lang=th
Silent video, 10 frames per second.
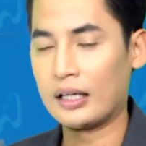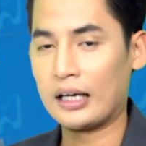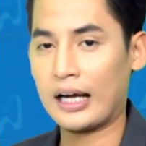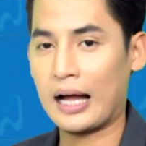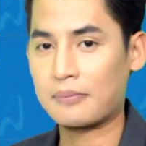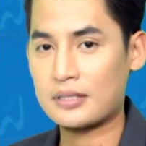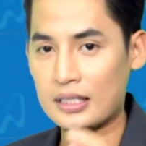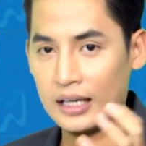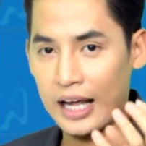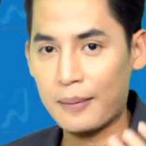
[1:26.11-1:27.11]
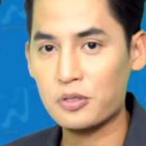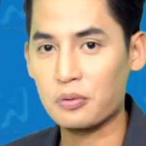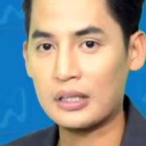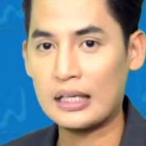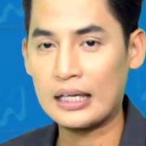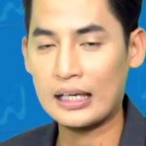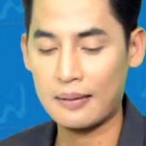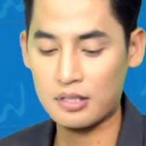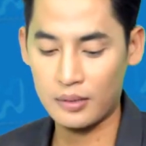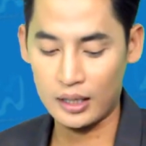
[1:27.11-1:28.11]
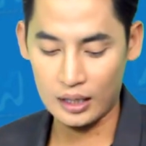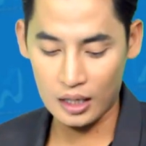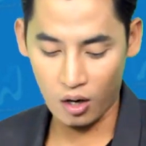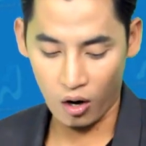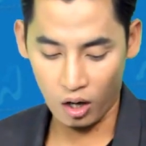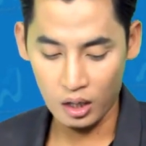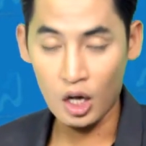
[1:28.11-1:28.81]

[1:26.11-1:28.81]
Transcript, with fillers: นะครับ ซึ่งในแคปซูลนี้นะครับ จะมีในเรื่องของ